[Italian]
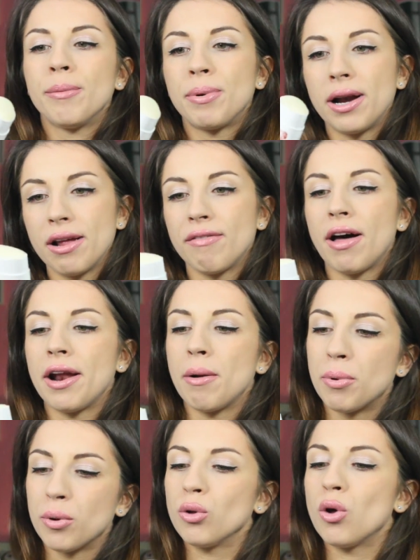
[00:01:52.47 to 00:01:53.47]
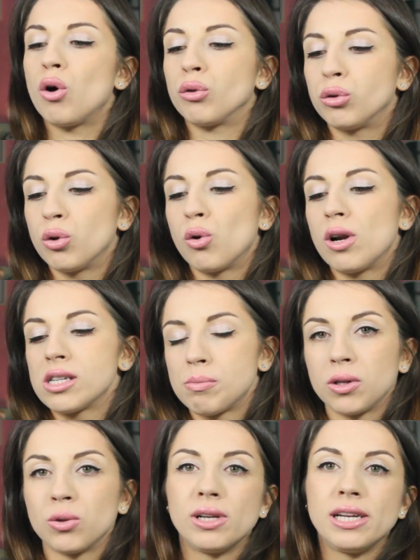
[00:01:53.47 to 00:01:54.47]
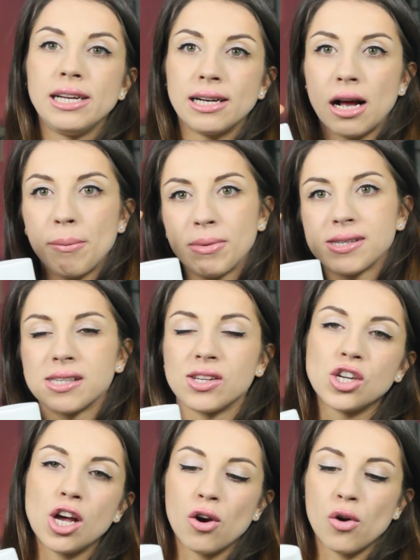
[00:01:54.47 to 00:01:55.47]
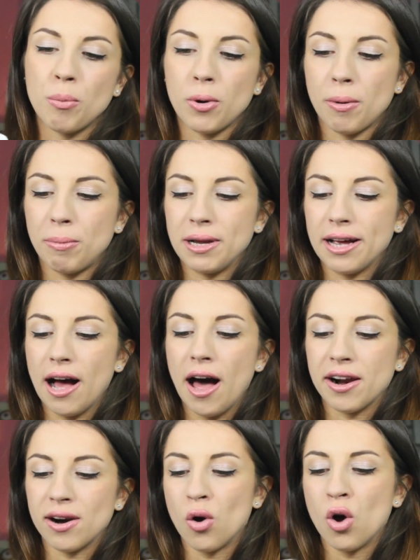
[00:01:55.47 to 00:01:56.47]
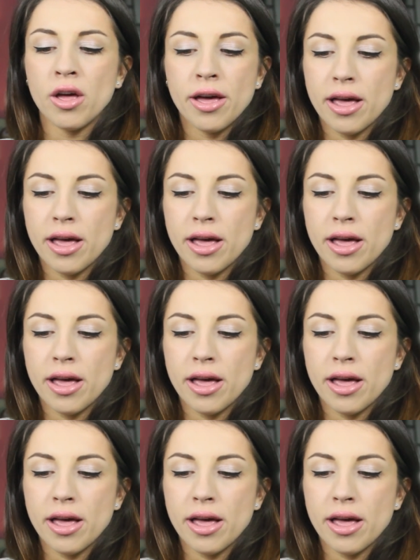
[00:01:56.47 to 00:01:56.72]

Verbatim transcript: prelevare il prodotto con la spatolina, massaggiarlo e poi applicarlo.